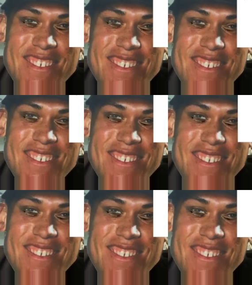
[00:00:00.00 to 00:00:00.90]
にん
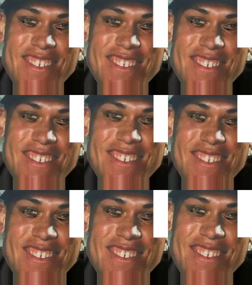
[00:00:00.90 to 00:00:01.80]
か。で、じゅういち
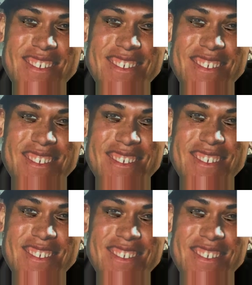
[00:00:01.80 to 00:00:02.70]
で、まあ、あとだか
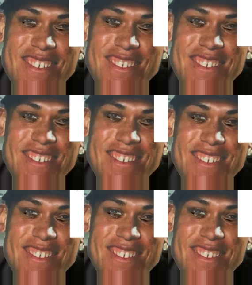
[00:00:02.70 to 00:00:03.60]
ら、
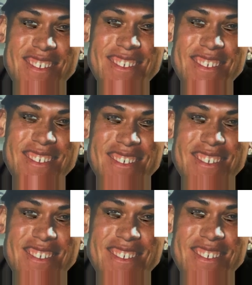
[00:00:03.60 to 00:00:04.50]
ウォード、ロハス、
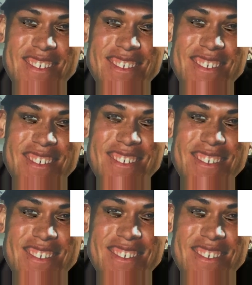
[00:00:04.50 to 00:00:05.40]
メイ。まあ、
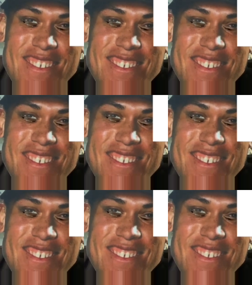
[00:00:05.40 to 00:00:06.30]
こっから、
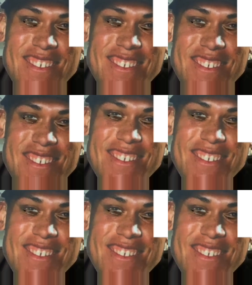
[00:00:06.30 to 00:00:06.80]
えー、開